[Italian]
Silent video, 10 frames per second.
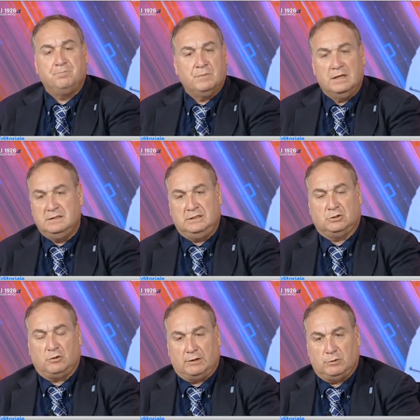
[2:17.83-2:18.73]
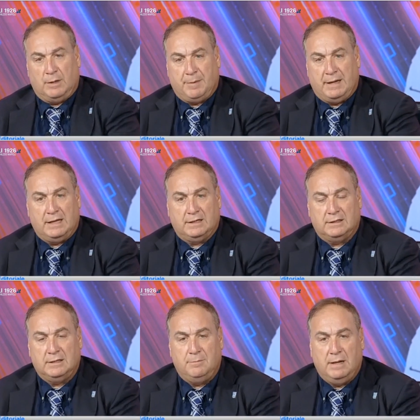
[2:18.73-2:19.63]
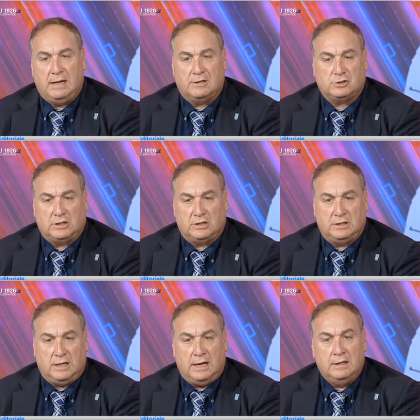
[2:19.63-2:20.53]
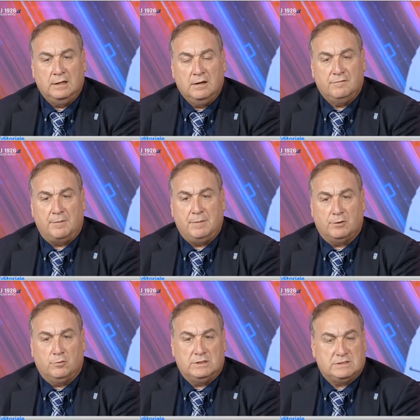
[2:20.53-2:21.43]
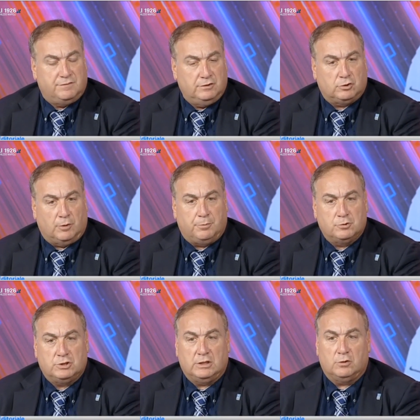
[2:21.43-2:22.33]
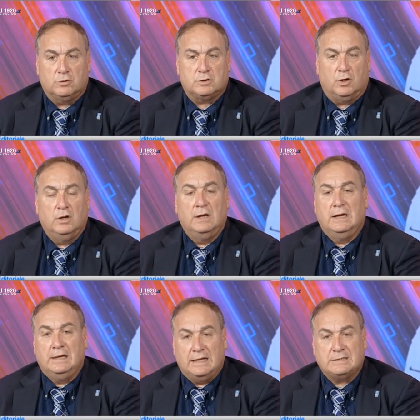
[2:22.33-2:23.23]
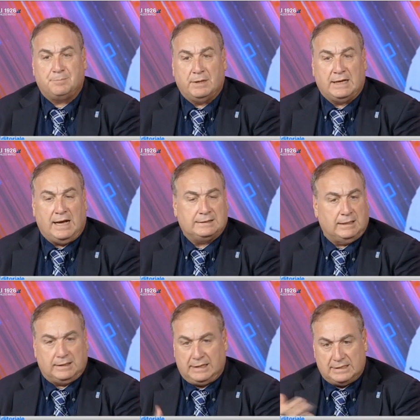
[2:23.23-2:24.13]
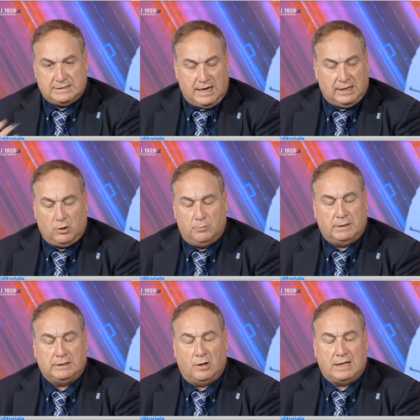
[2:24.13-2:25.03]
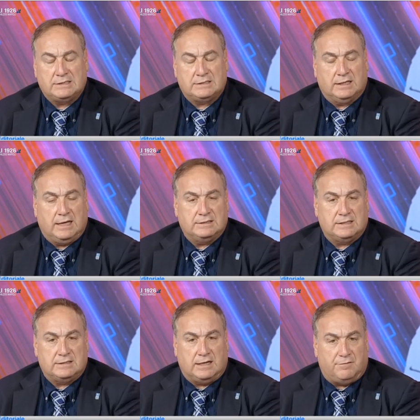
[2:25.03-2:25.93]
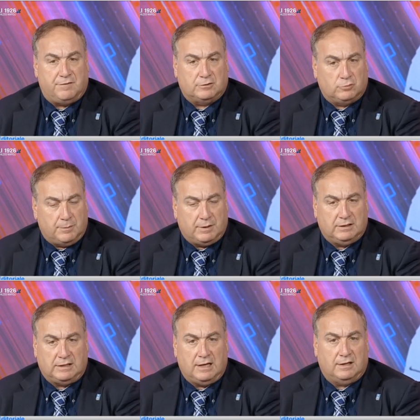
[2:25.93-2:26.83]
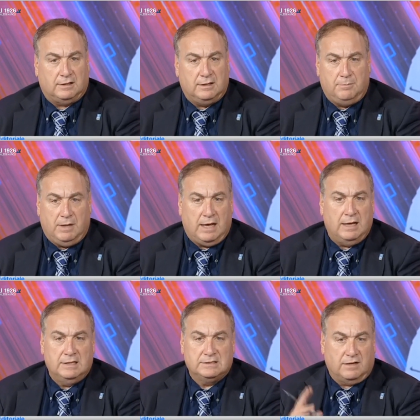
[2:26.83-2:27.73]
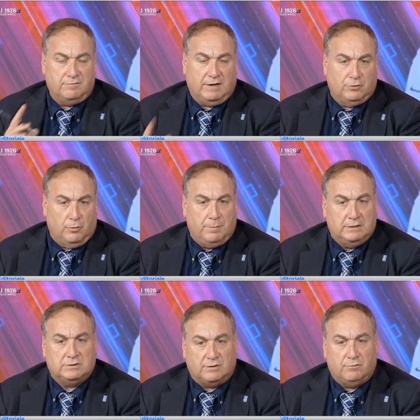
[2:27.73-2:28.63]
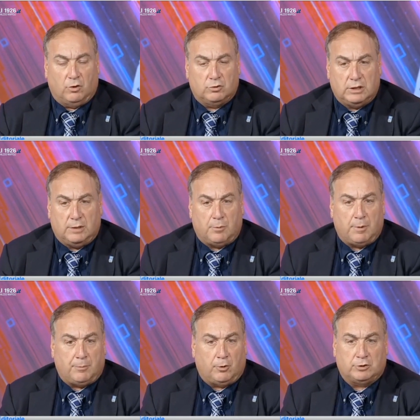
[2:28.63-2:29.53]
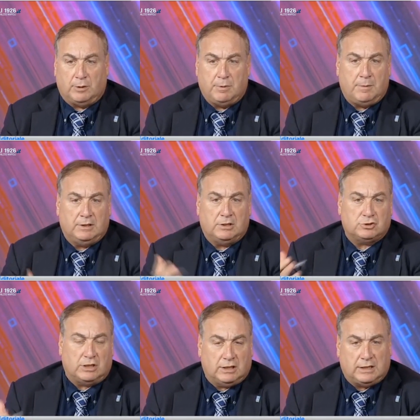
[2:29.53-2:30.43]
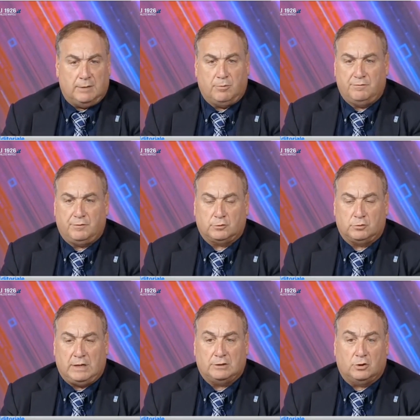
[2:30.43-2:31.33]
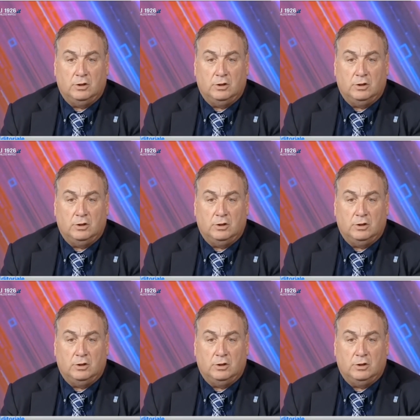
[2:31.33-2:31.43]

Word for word: si è trovato una palla incredibile lasciatagli da Fabian Ruiz fin troppo generoso l'ha sprecata grazie anche a un Manolas che stasera ha fatto una partita incredibile salvando ben tre volte la propria porta prima di lasciare il campo infortunato